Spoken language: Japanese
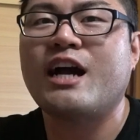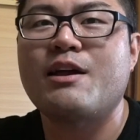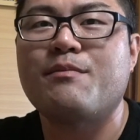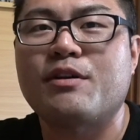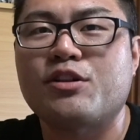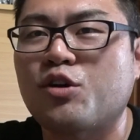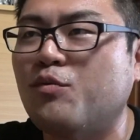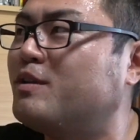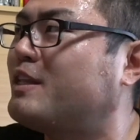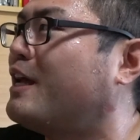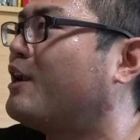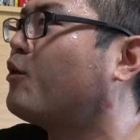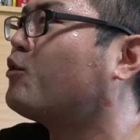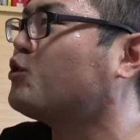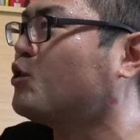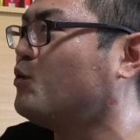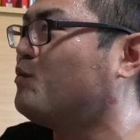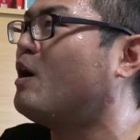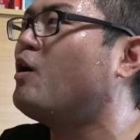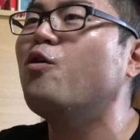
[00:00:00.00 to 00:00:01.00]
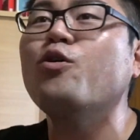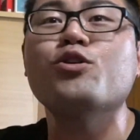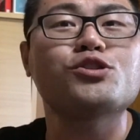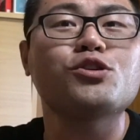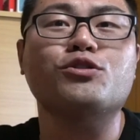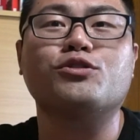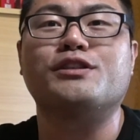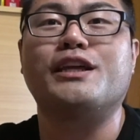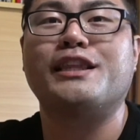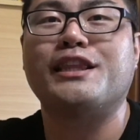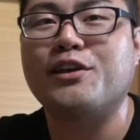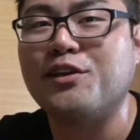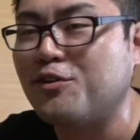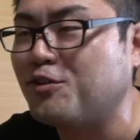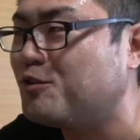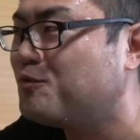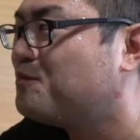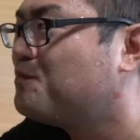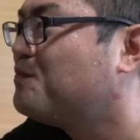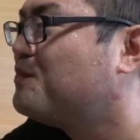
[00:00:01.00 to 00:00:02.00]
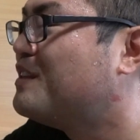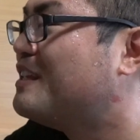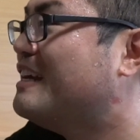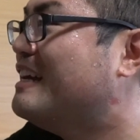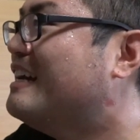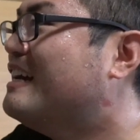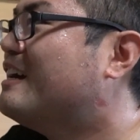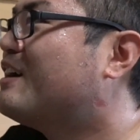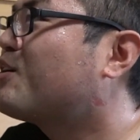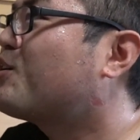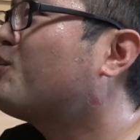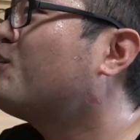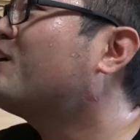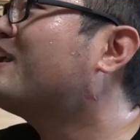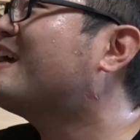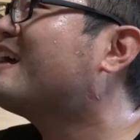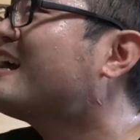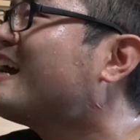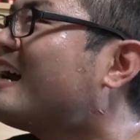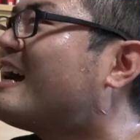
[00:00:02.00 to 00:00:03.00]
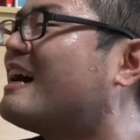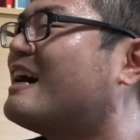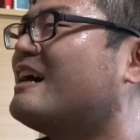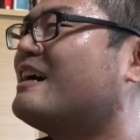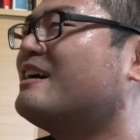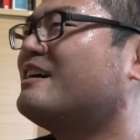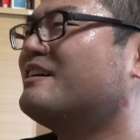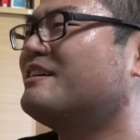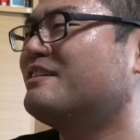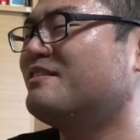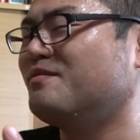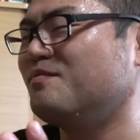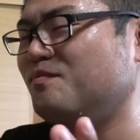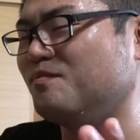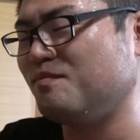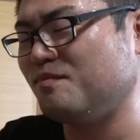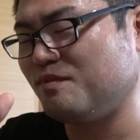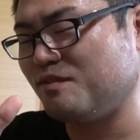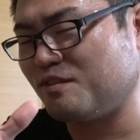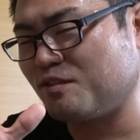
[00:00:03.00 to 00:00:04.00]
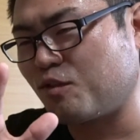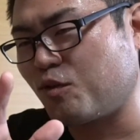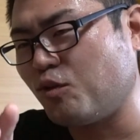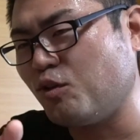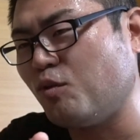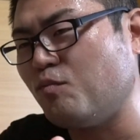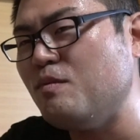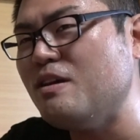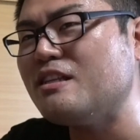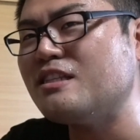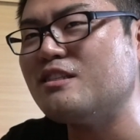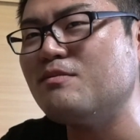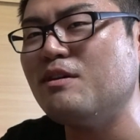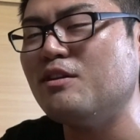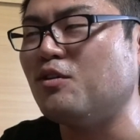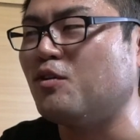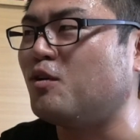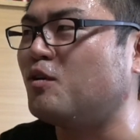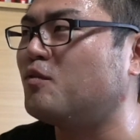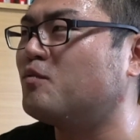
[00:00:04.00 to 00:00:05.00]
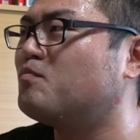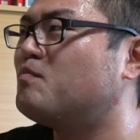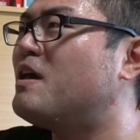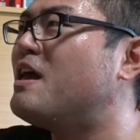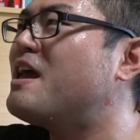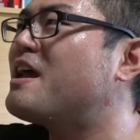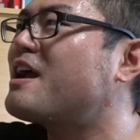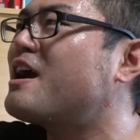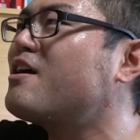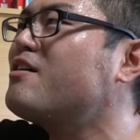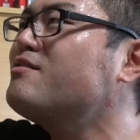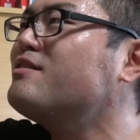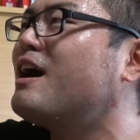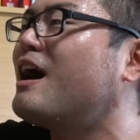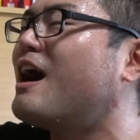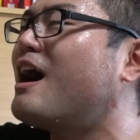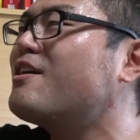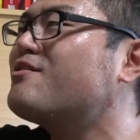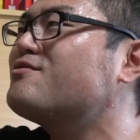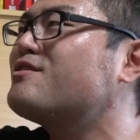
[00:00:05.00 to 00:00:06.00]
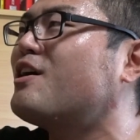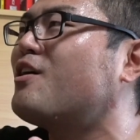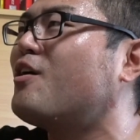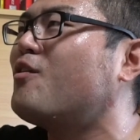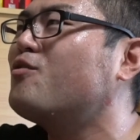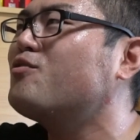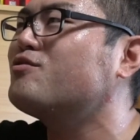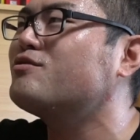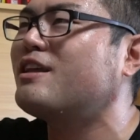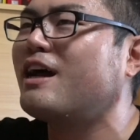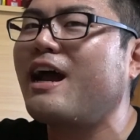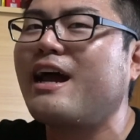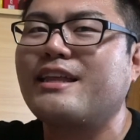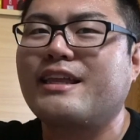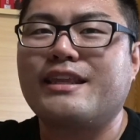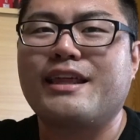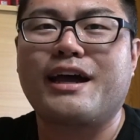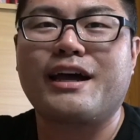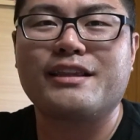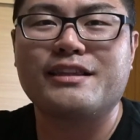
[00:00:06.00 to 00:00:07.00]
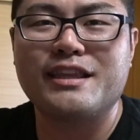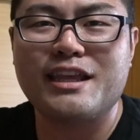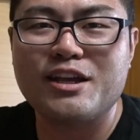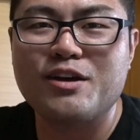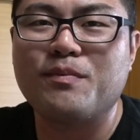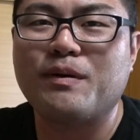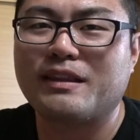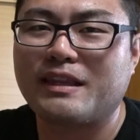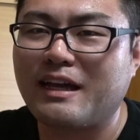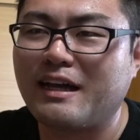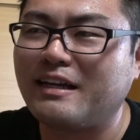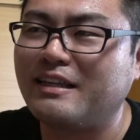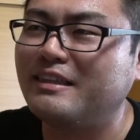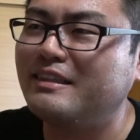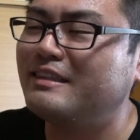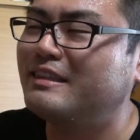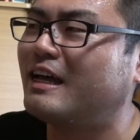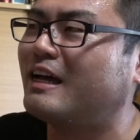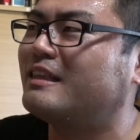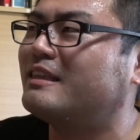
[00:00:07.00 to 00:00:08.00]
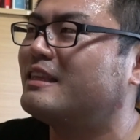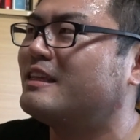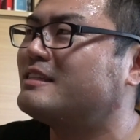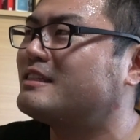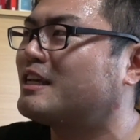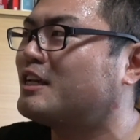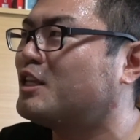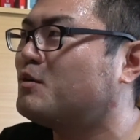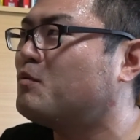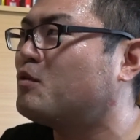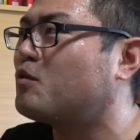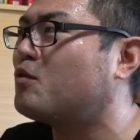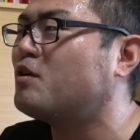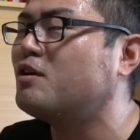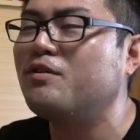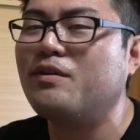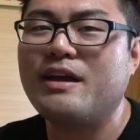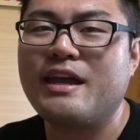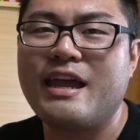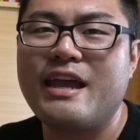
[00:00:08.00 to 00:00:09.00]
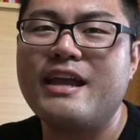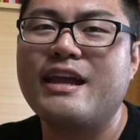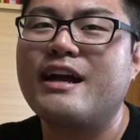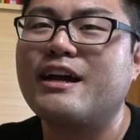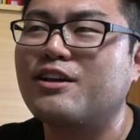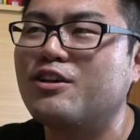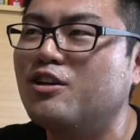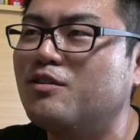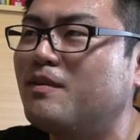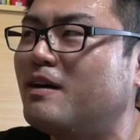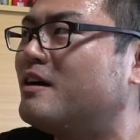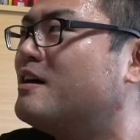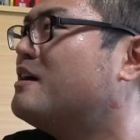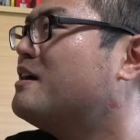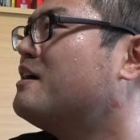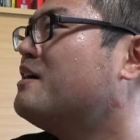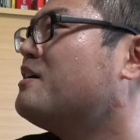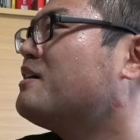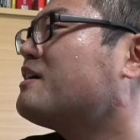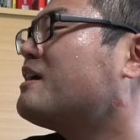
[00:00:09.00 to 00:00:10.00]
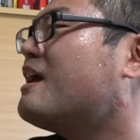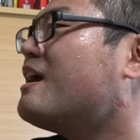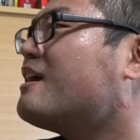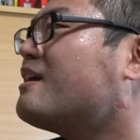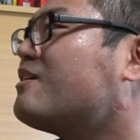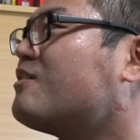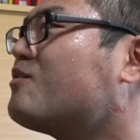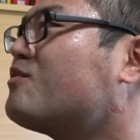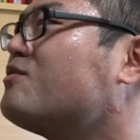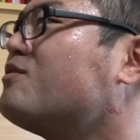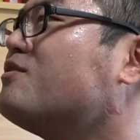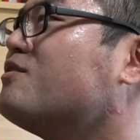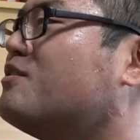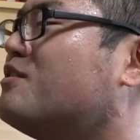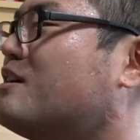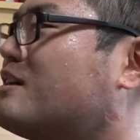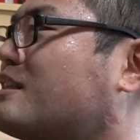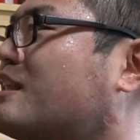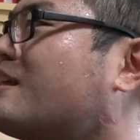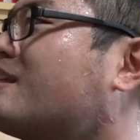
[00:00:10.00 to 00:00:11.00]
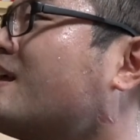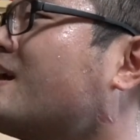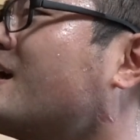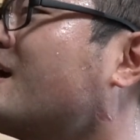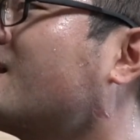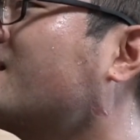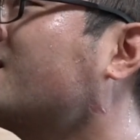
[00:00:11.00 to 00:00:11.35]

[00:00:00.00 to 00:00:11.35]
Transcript: 買いましょうみたいなことを魔法少女でやっていく。これが、この三つ目の明確な悪がおる中に戦っていくパターンなんですけども、これの変化球版。結局、戦っ